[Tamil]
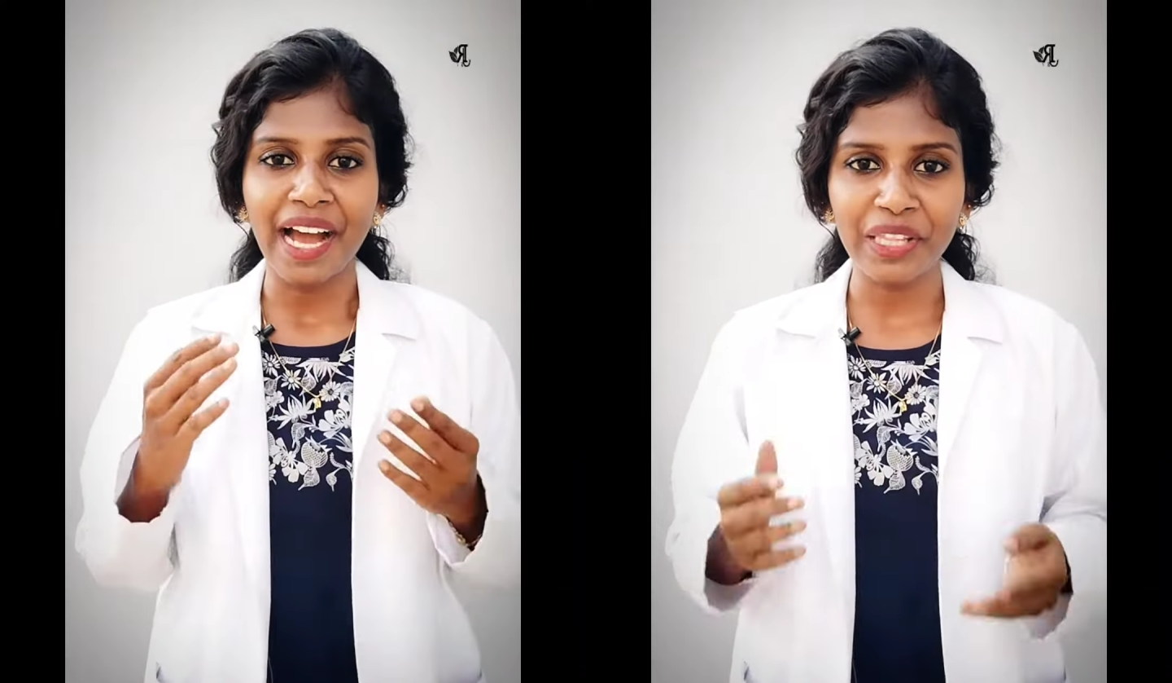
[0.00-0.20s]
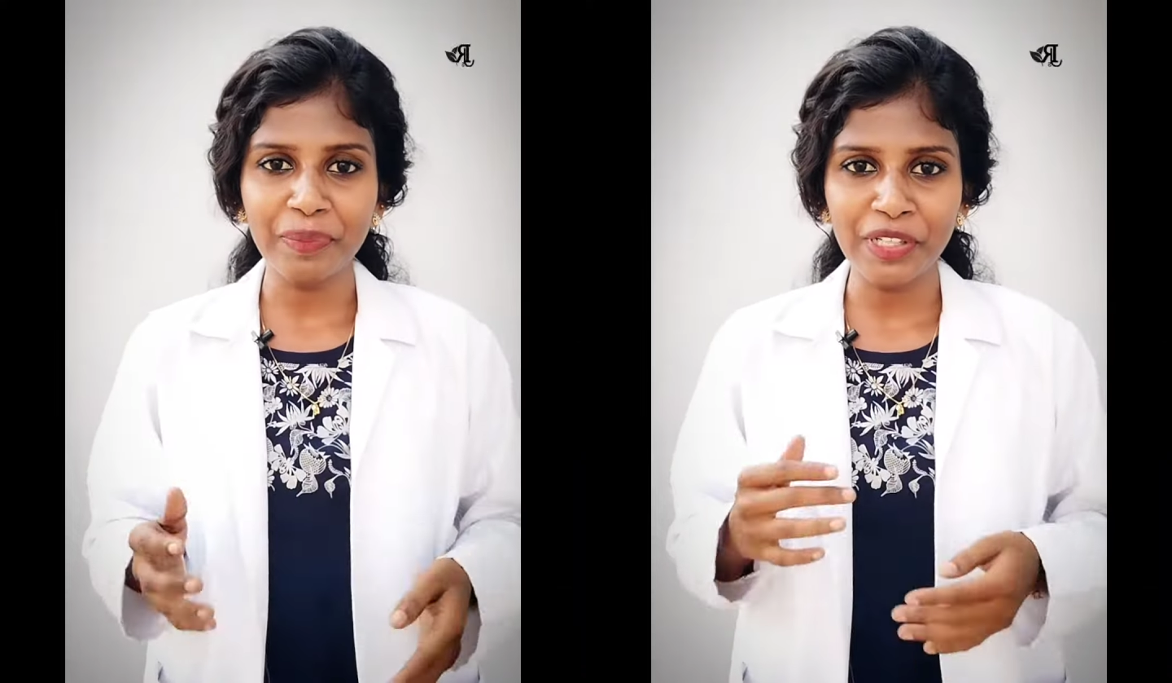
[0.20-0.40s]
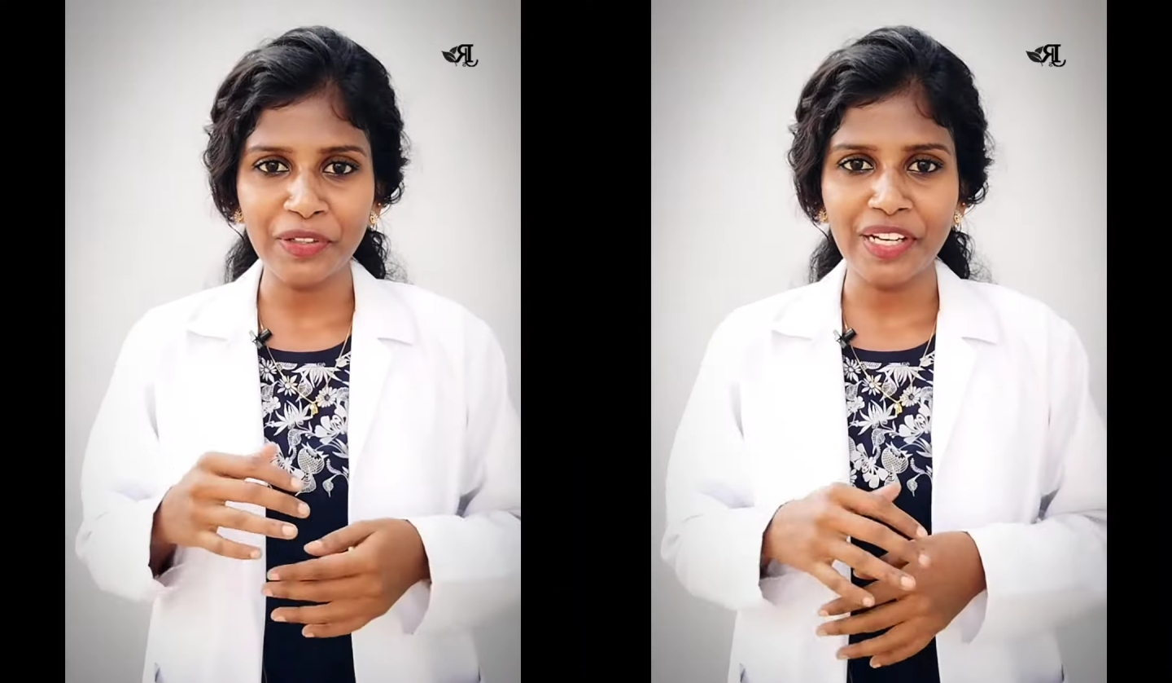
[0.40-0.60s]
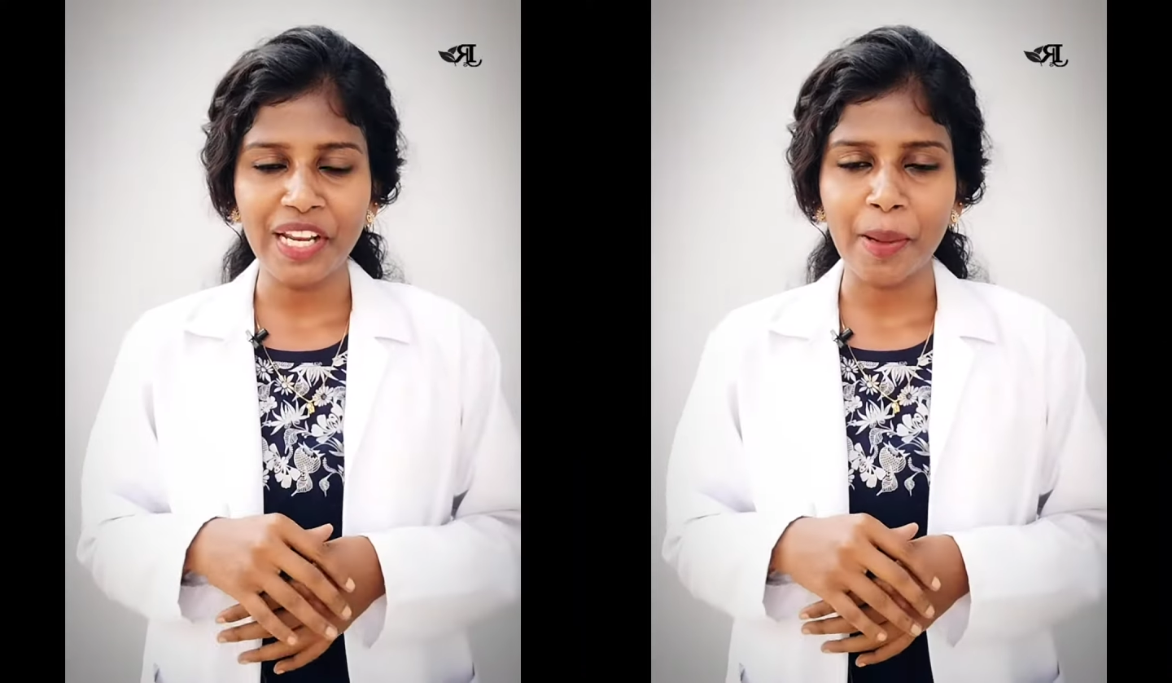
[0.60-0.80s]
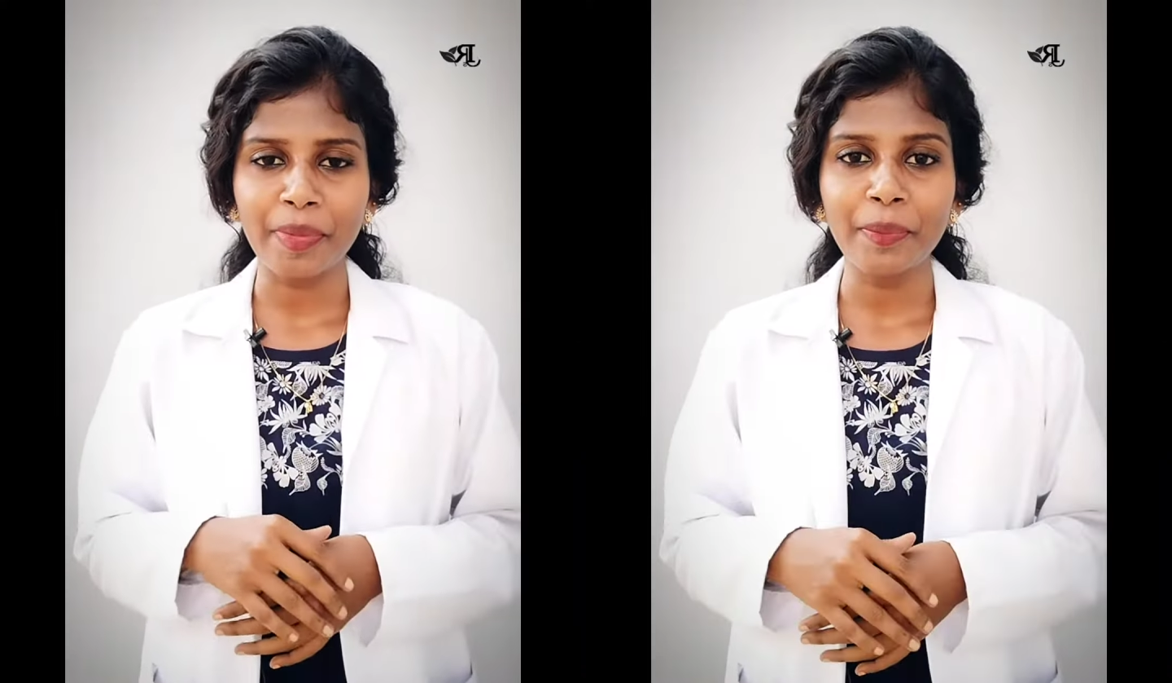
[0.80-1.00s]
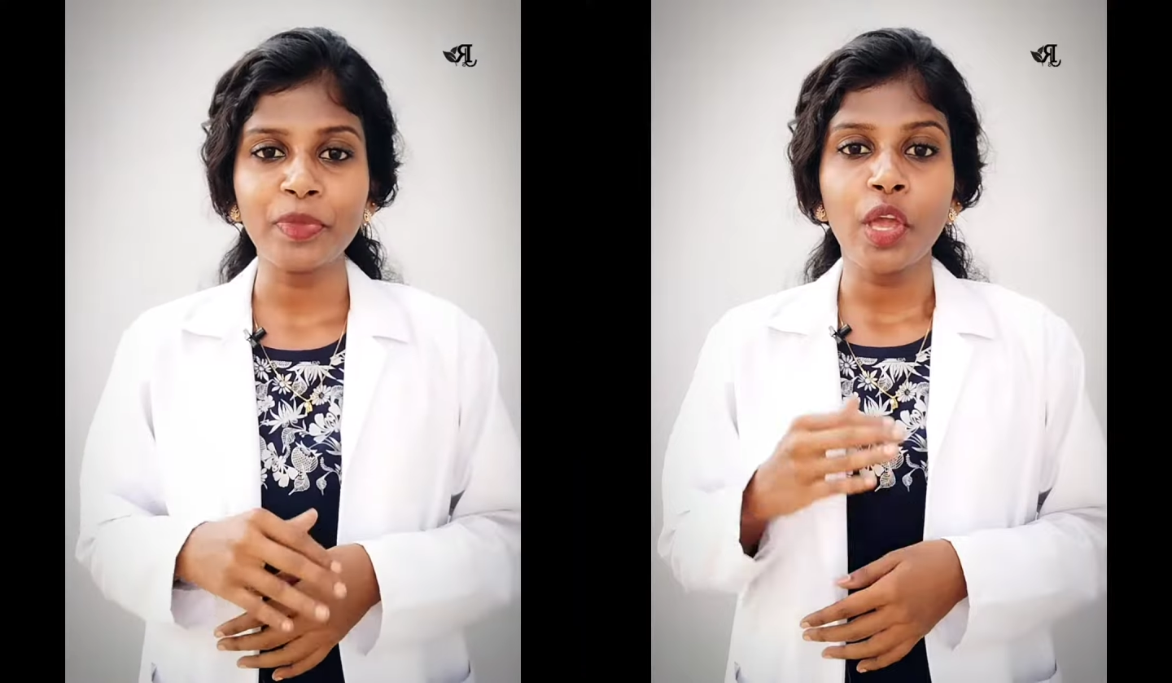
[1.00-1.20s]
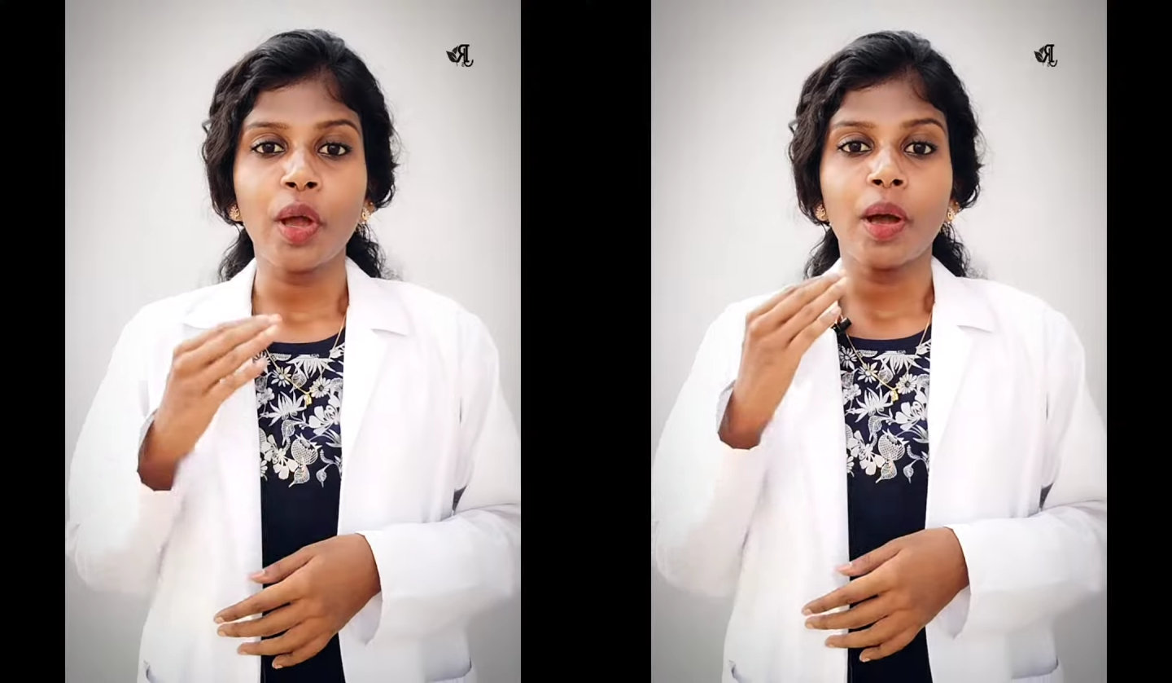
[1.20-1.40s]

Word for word: அது மட்டும் இல்லாமல்